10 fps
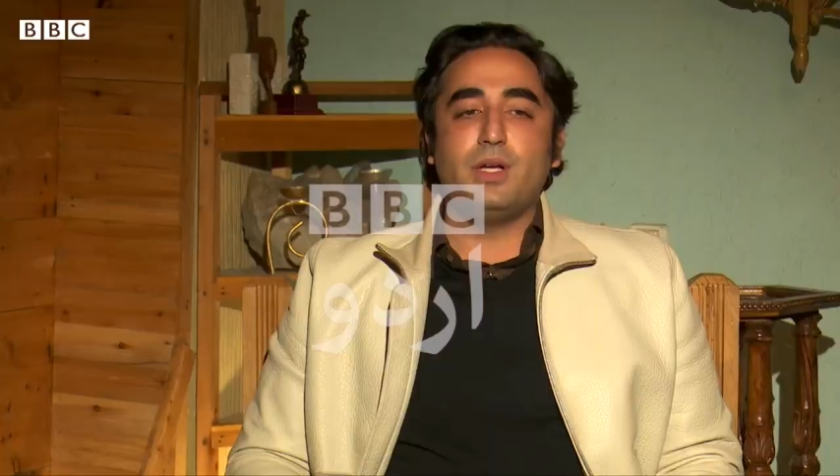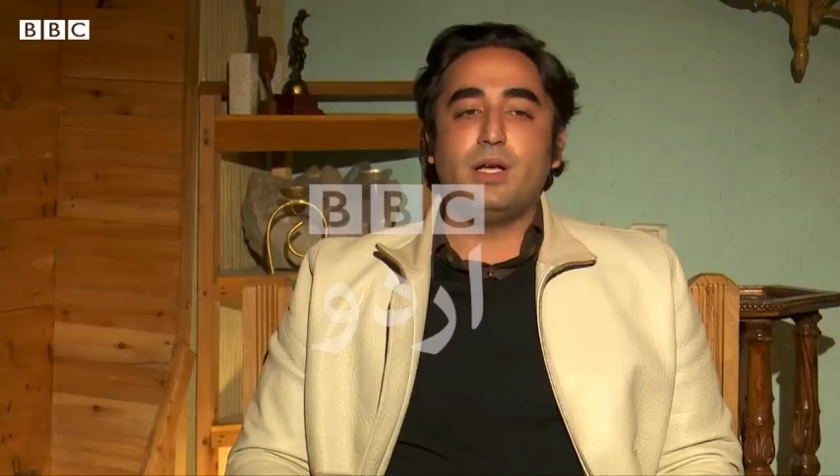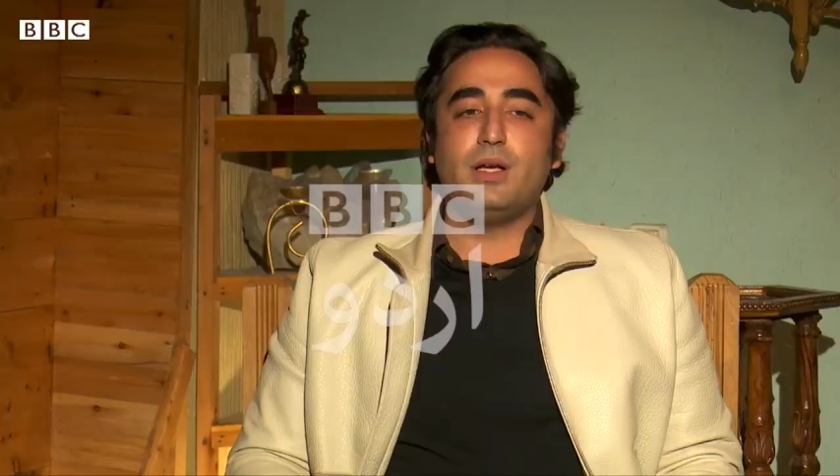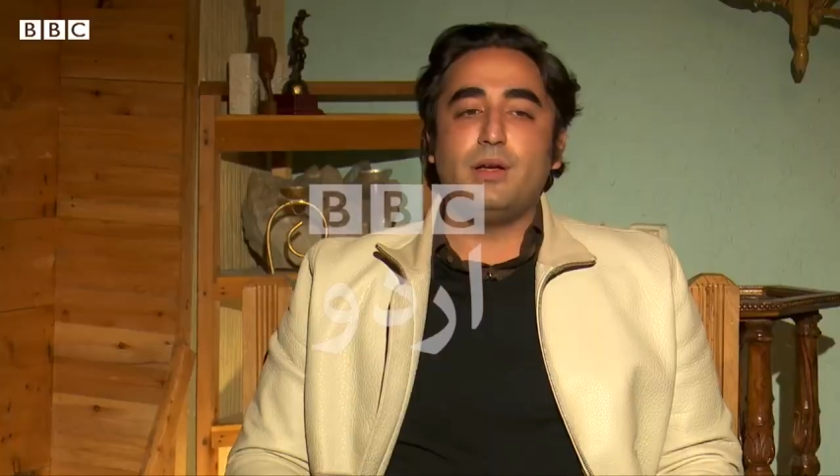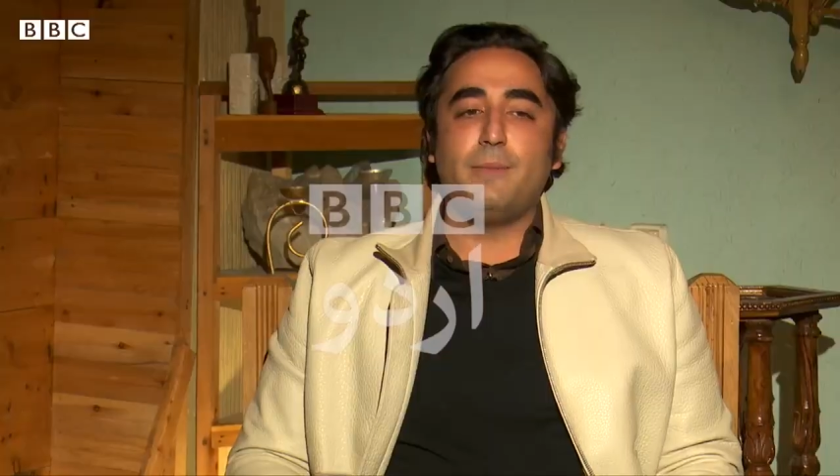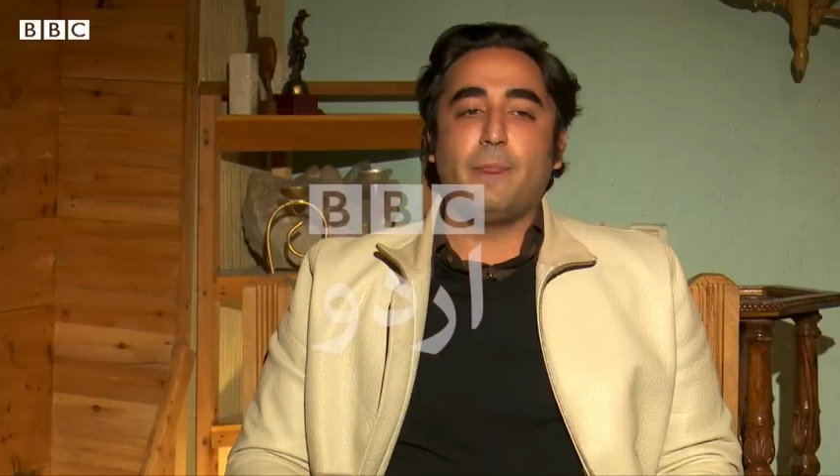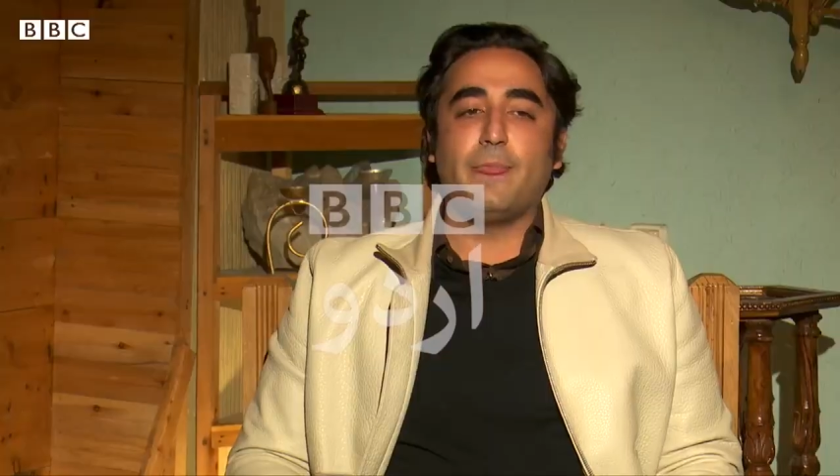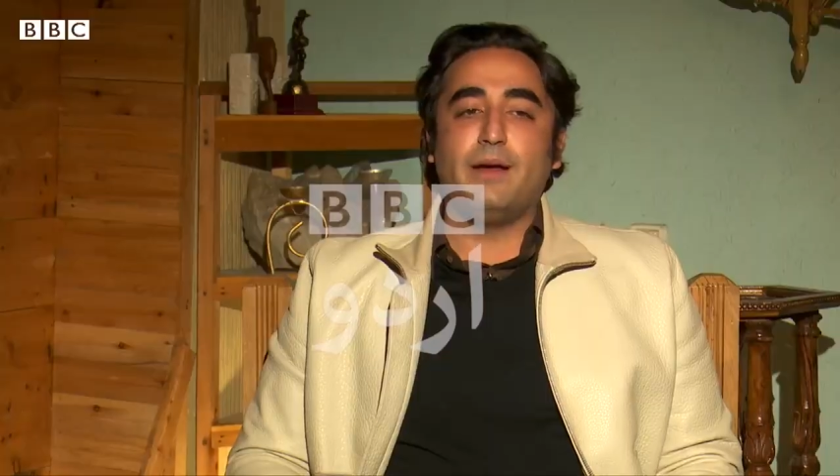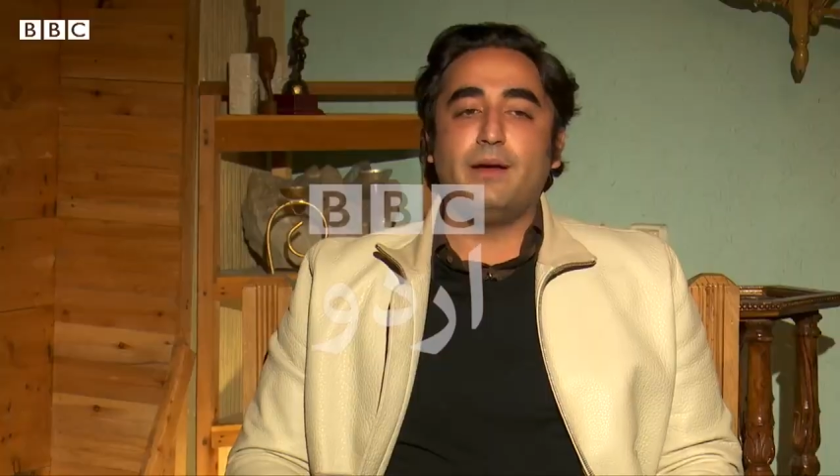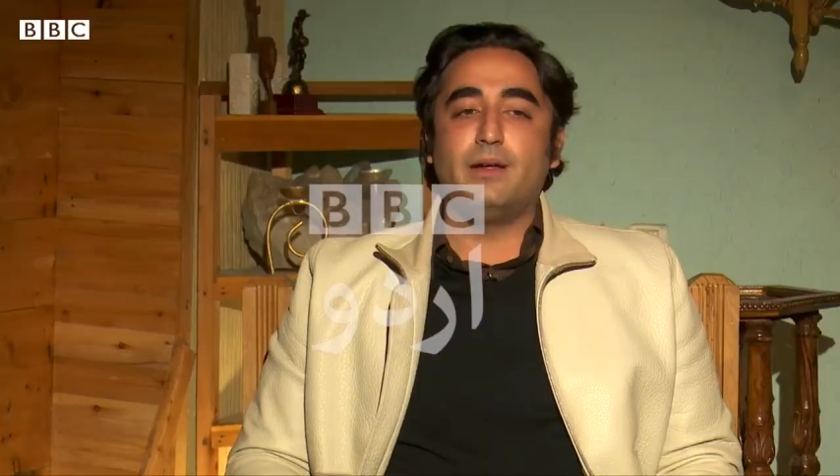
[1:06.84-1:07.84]
का
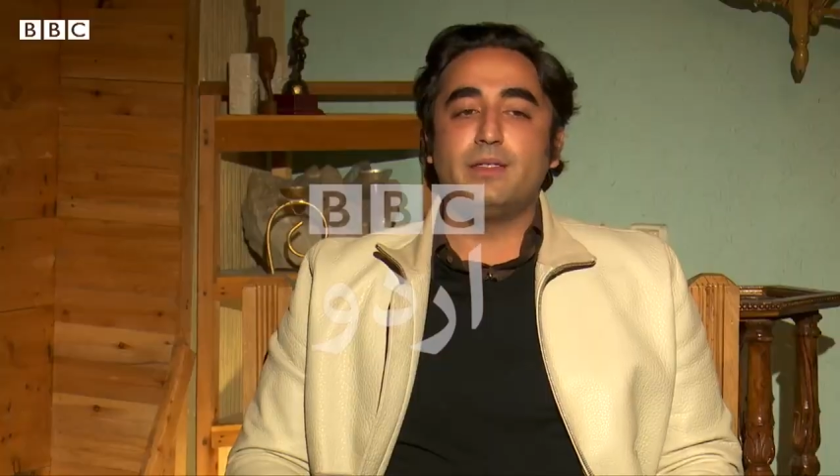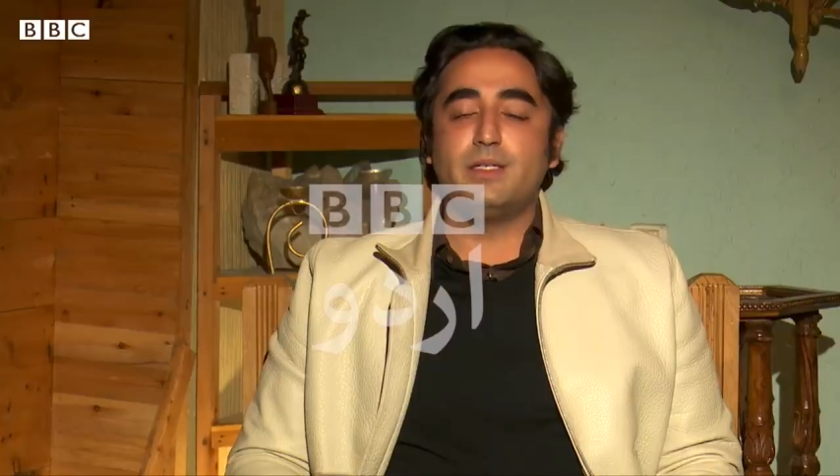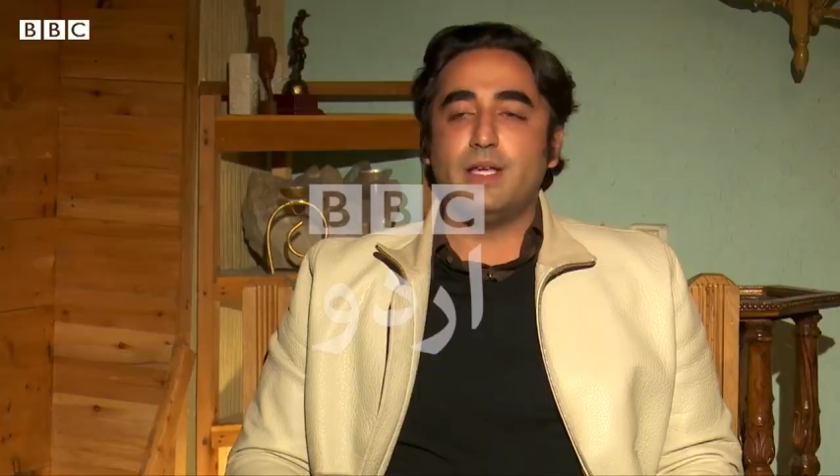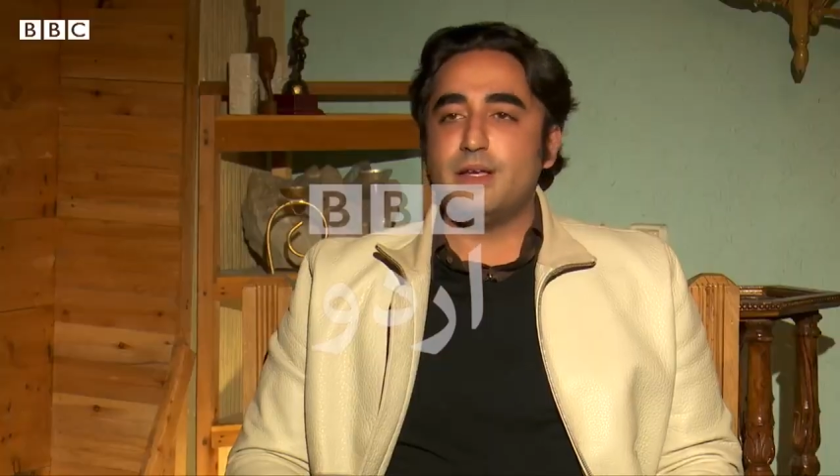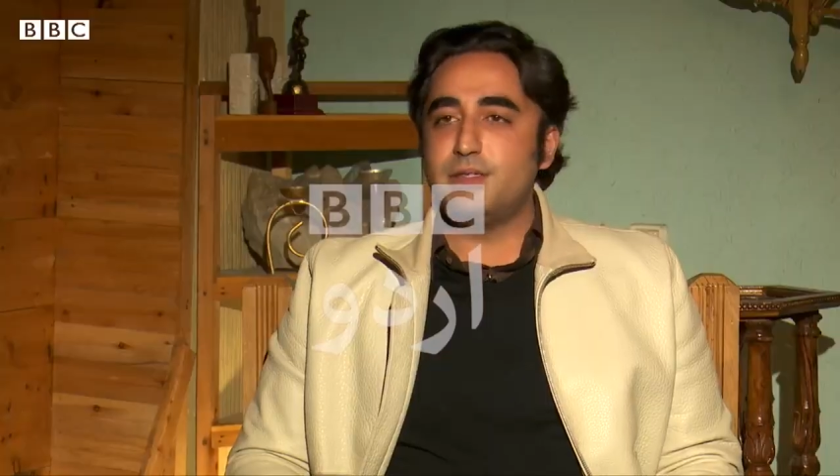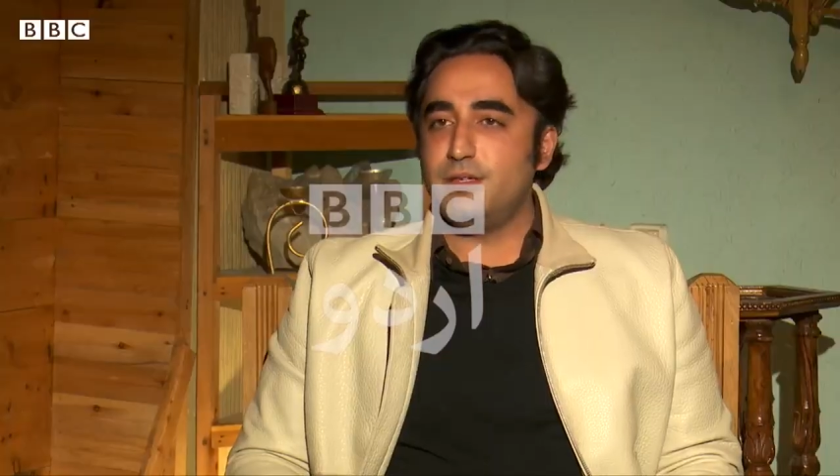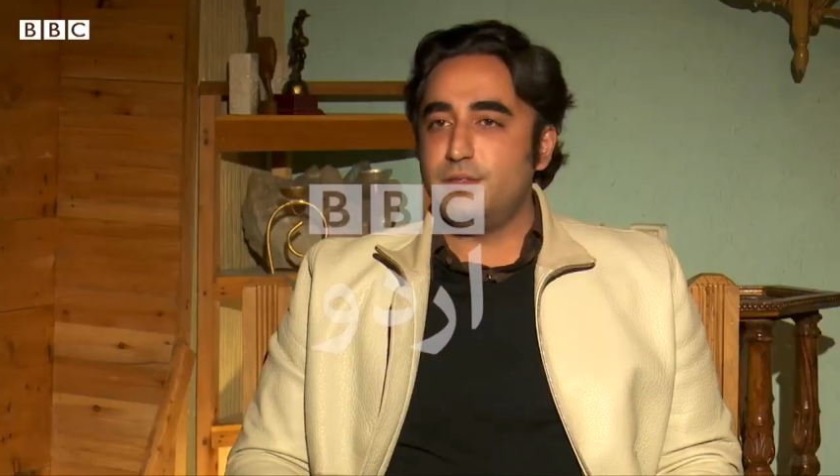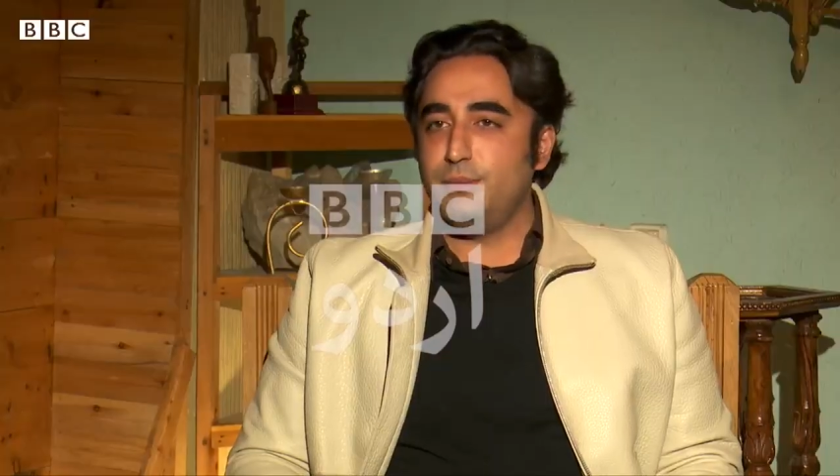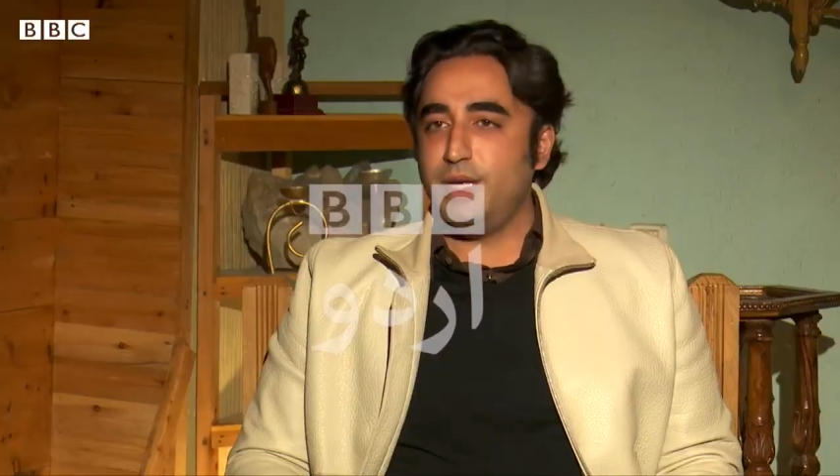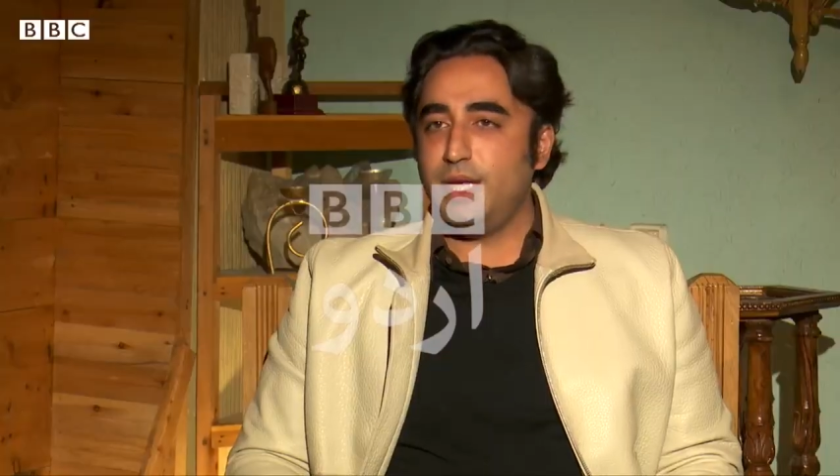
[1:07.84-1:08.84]

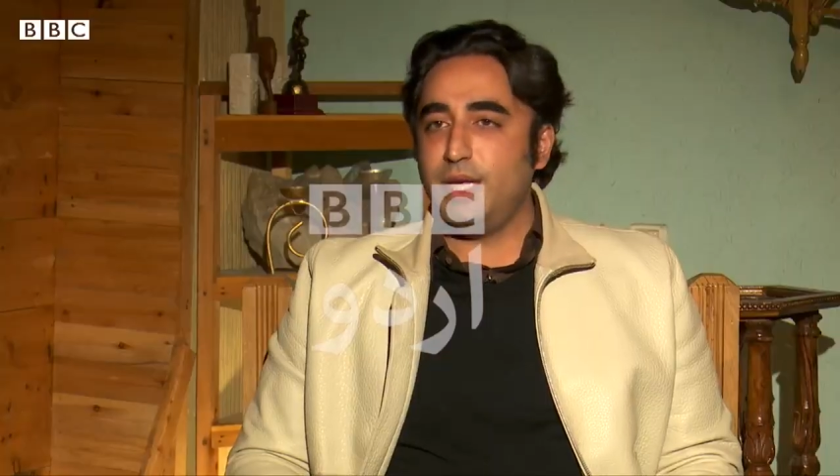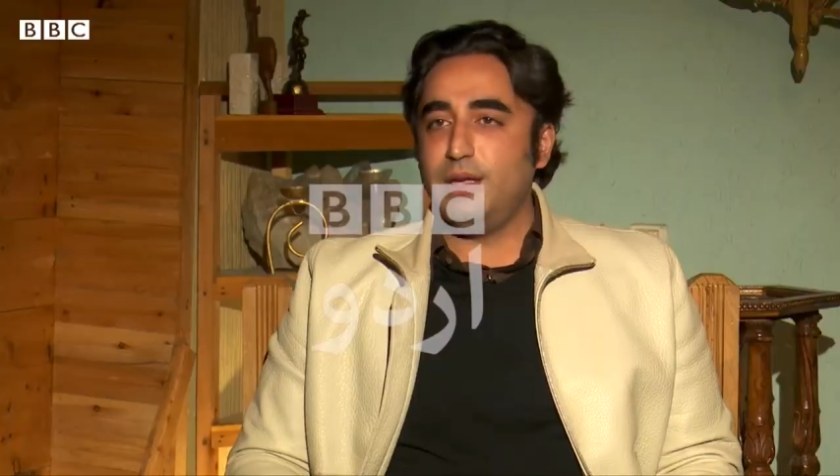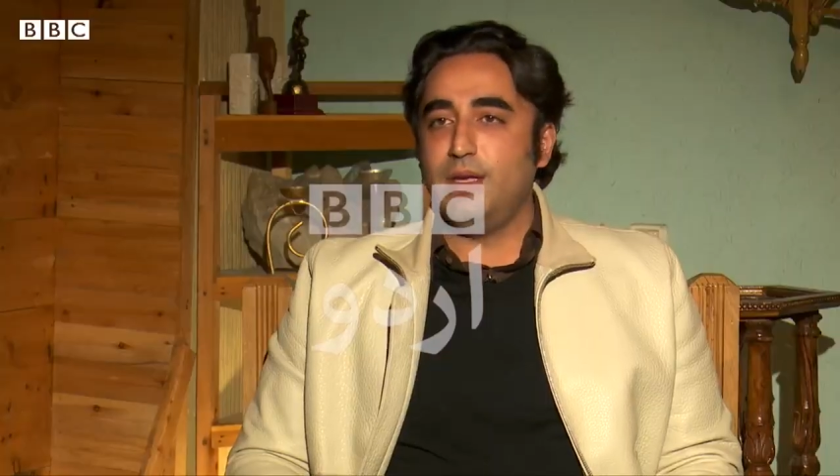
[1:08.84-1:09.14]
सियासत में